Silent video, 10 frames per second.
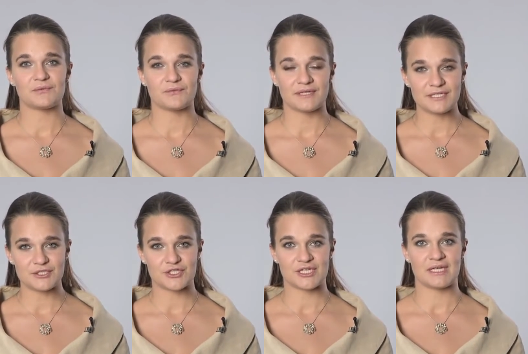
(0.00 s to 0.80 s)

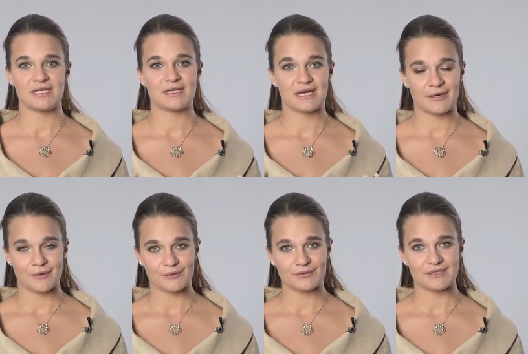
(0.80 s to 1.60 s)
frische
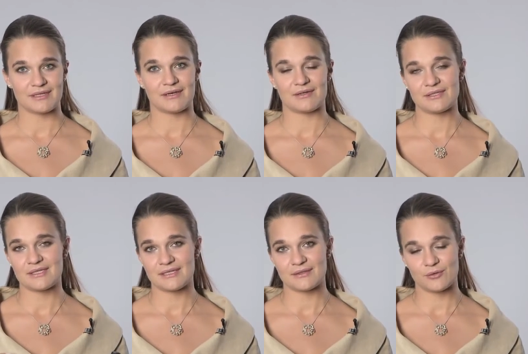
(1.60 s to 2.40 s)
Haut
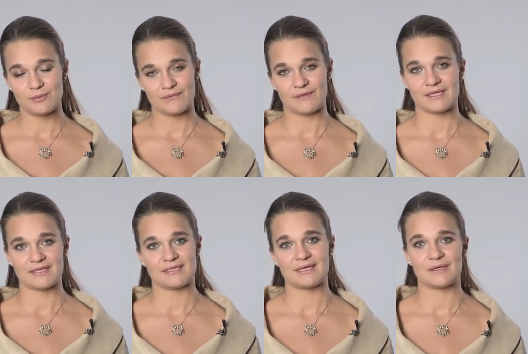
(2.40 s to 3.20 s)
an der
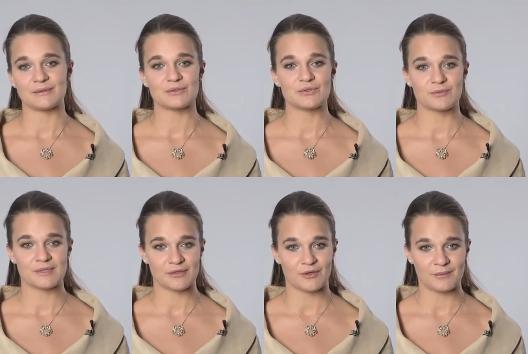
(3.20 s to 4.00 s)
Oberfläche der Haut zu
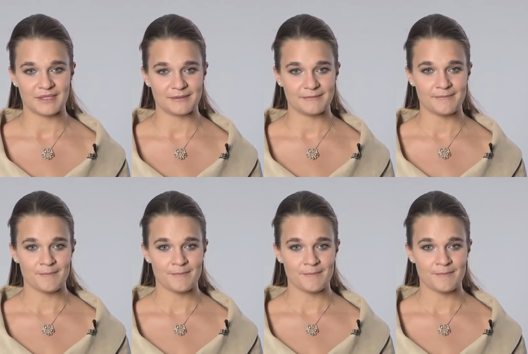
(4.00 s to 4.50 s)
bekommen.